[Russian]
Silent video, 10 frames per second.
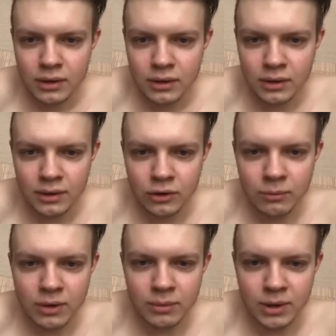А,
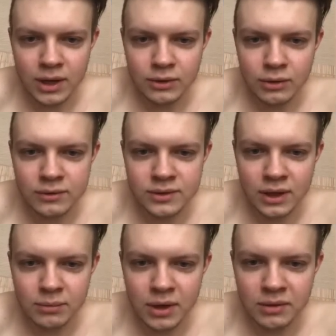доброе, брат, только
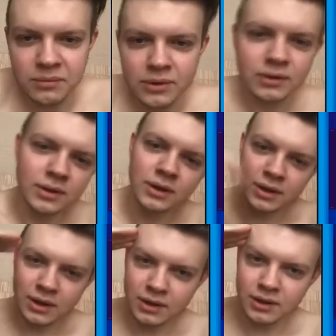встал, брат мой.
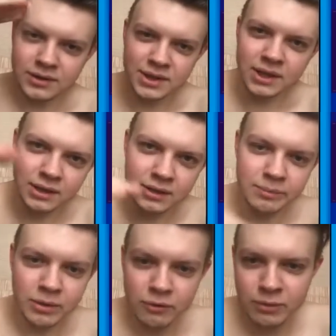Е, Саня
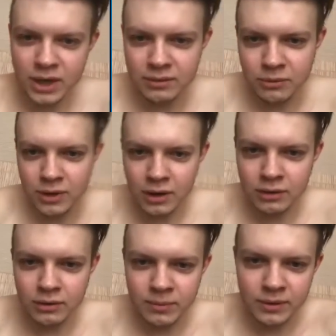Коноплев, брат мой,
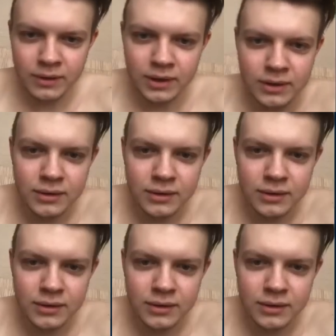родной, привет.